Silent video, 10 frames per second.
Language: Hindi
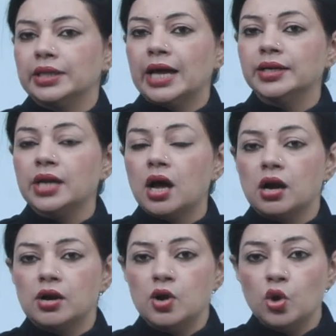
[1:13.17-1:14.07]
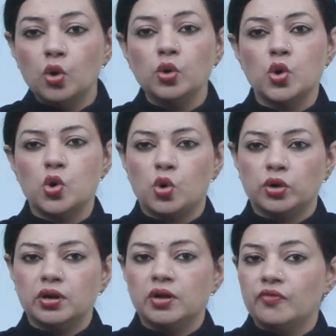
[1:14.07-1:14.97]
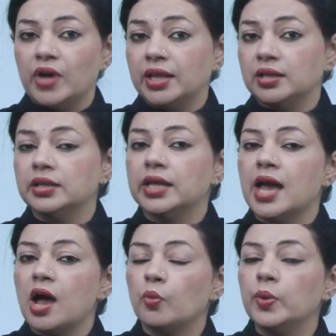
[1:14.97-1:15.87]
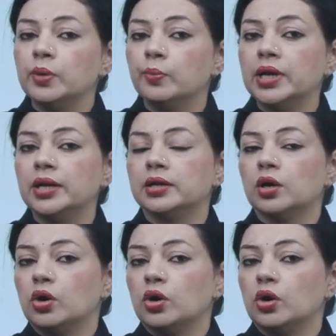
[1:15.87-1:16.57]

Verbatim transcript: दैट आर लोंग गोन वैन दे हैव बिन बिल्ट